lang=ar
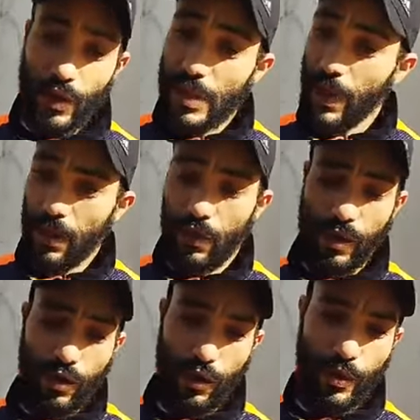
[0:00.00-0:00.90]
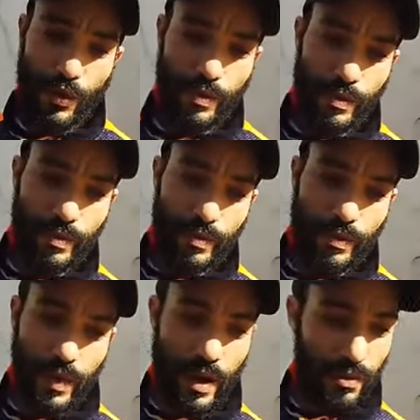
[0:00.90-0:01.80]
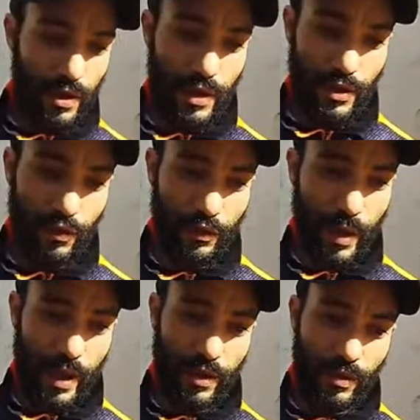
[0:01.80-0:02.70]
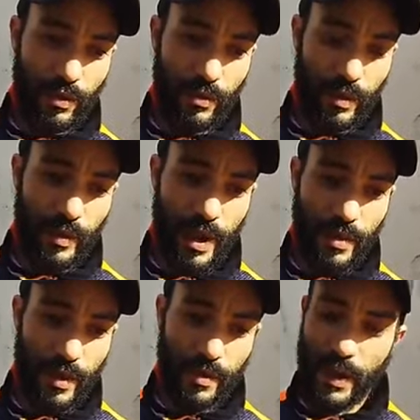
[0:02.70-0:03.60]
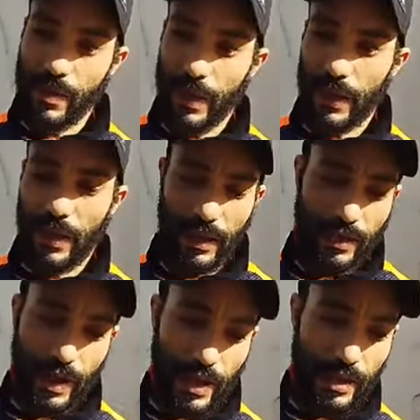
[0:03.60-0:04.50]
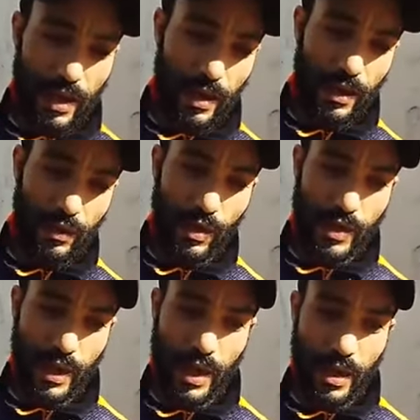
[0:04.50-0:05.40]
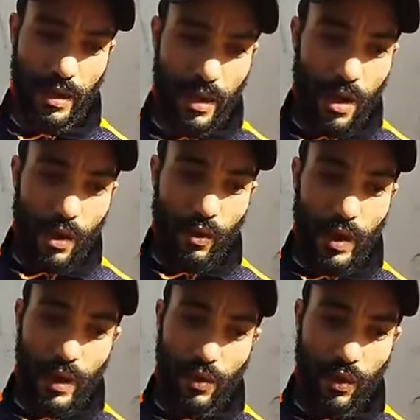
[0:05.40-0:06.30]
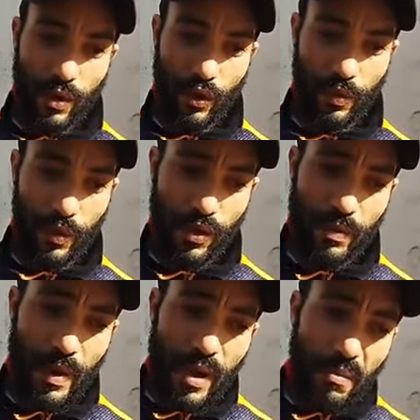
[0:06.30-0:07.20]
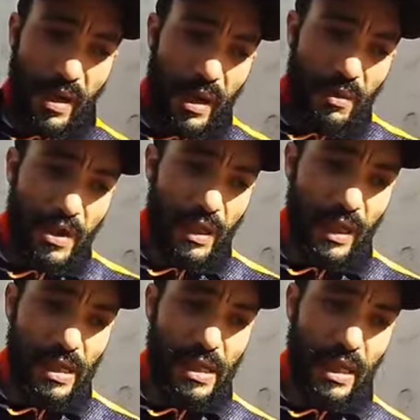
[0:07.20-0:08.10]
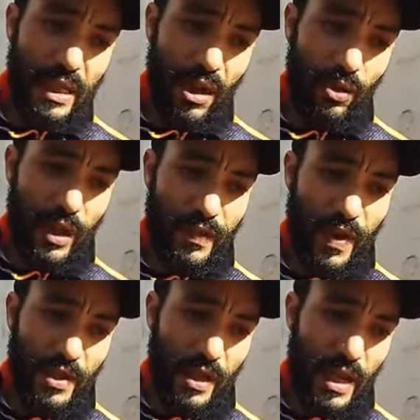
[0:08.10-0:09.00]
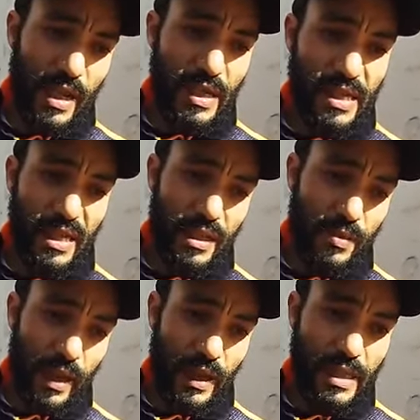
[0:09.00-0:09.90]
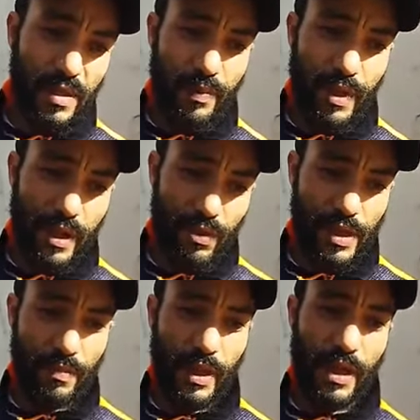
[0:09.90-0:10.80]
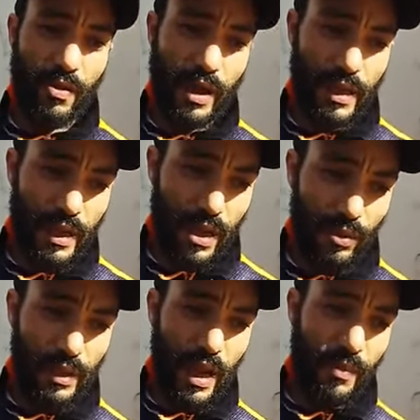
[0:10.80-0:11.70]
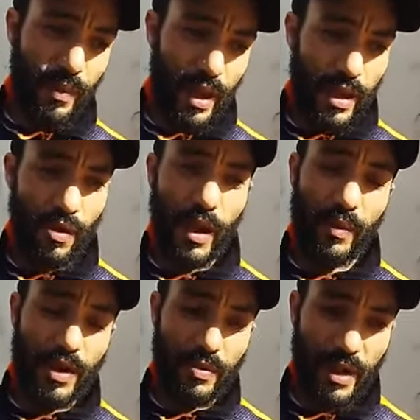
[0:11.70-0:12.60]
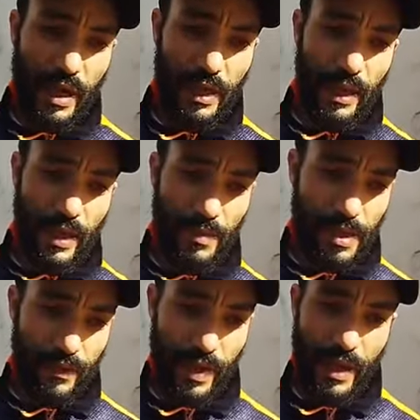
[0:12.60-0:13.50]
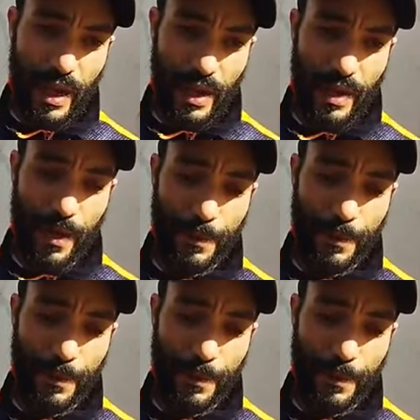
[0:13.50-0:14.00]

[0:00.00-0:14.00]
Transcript: صباح كله حبوب راه كلشي يشوف بعينه بنادم اللي ملي ما طيق شي حاجه راه كاين كلشي كاين الوليد كله حبوب ملي مشيت عند السيد اخويا تفاجئت ان السيد باغي يسبني ويسب ليا والديا والضارب معايا وما قبلش مني هذه الهضره بصفه يعني حسيتي